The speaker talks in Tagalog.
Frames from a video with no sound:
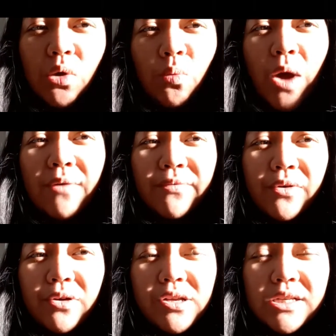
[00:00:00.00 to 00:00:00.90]

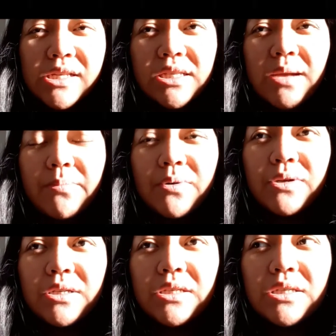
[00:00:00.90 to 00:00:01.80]
waffles,
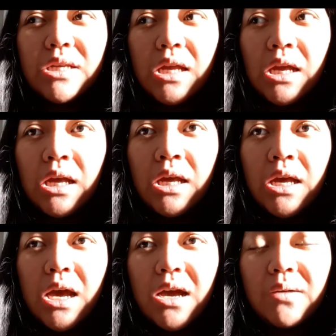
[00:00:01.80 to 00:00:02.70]
tapos
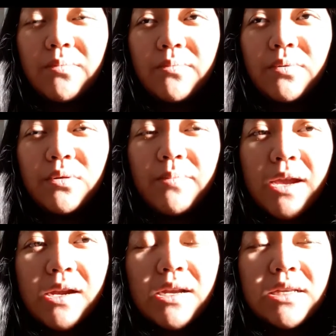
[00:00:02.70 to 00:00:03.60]
uh,
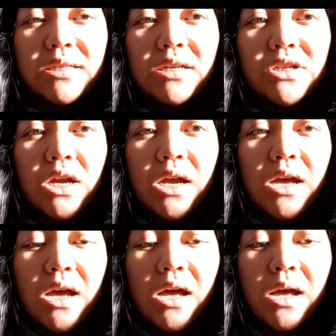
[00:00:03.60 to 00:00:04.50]
blueberries at
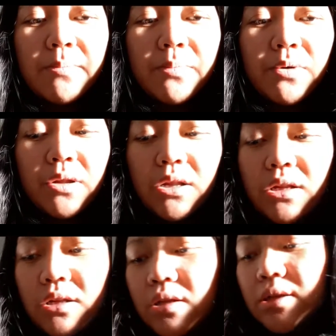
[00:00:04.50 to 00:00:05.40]
saka apple
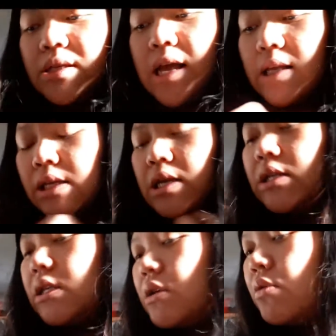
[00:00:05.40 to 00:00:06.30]

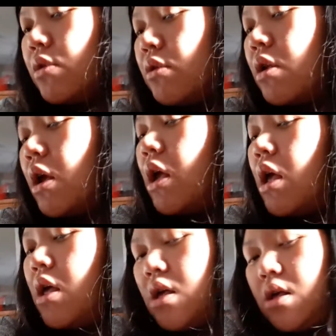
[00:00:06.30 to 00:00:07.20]
slices. Yun.
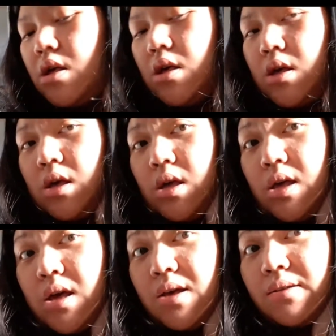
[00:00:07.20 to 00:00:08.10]

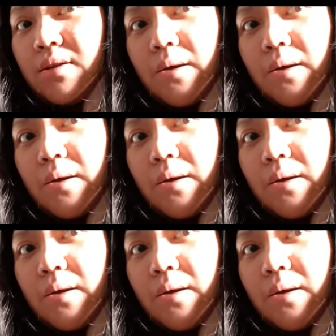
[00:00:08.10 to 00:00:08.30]
Yeah, so